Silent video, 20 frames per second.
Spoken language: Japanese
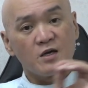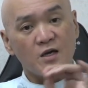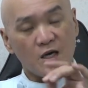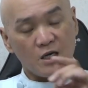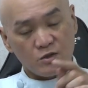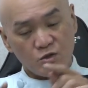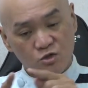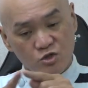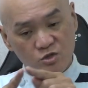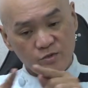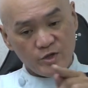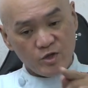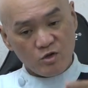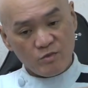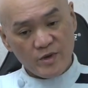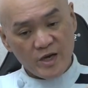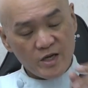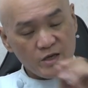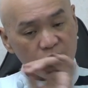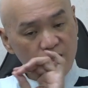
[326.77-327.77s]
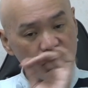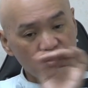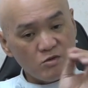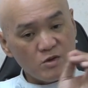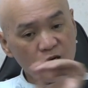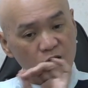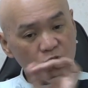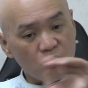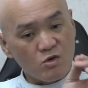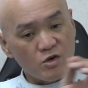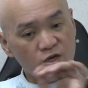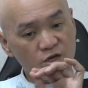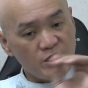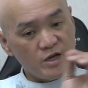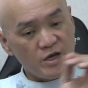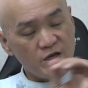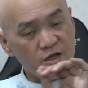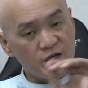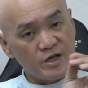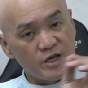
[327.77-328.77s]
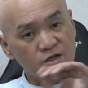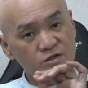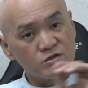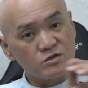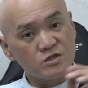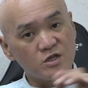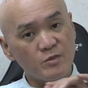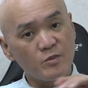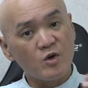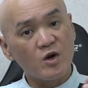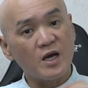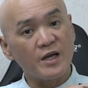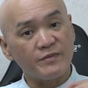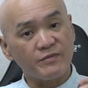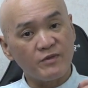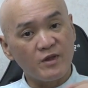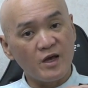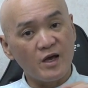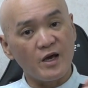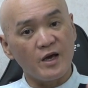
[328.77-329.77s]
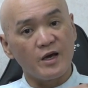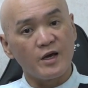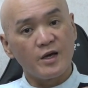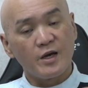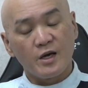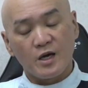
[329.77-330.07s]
あの爪の面っていうのはこう綺麗に削ってもらって